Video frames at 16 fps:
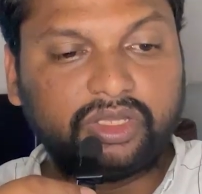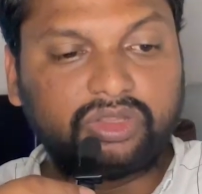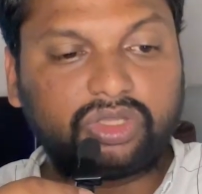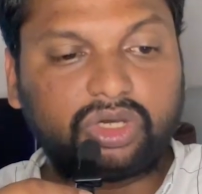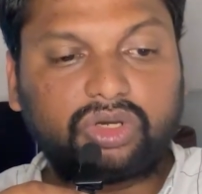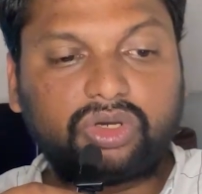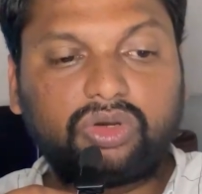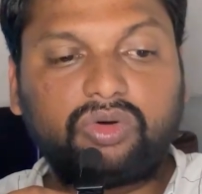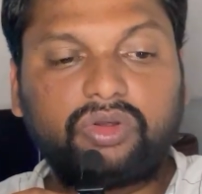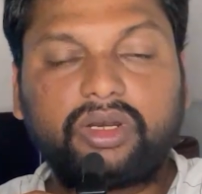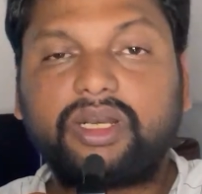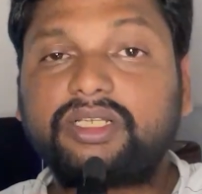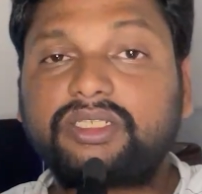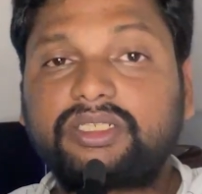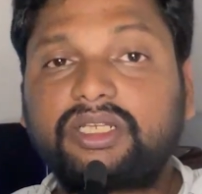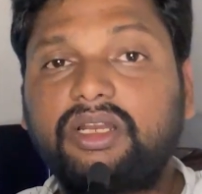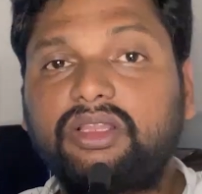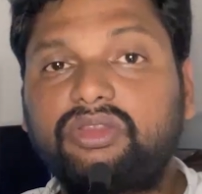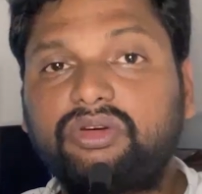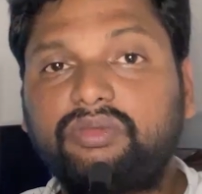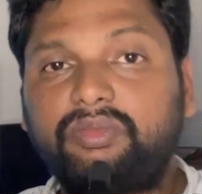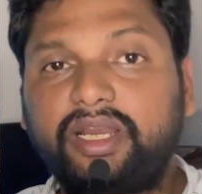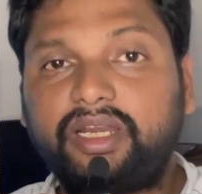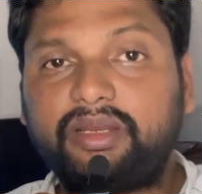తక్కువ నష్టాలతో
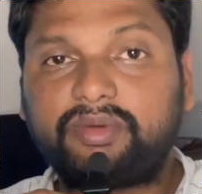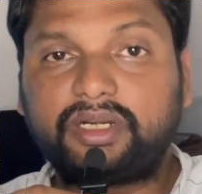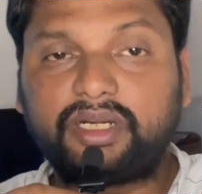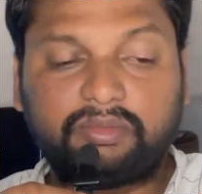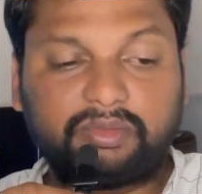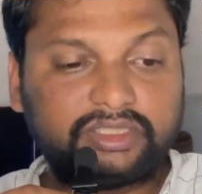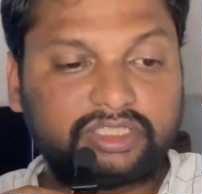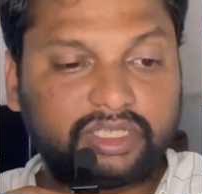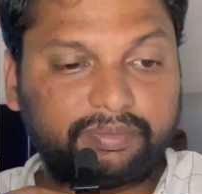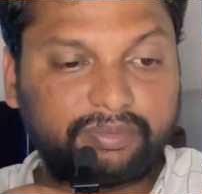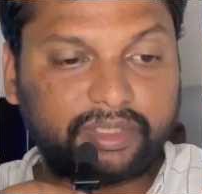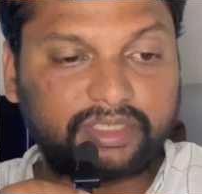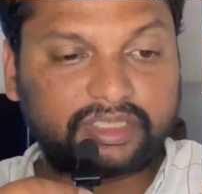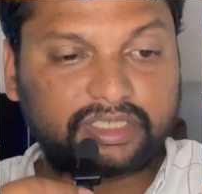బయటపడ్డామని చెప్పి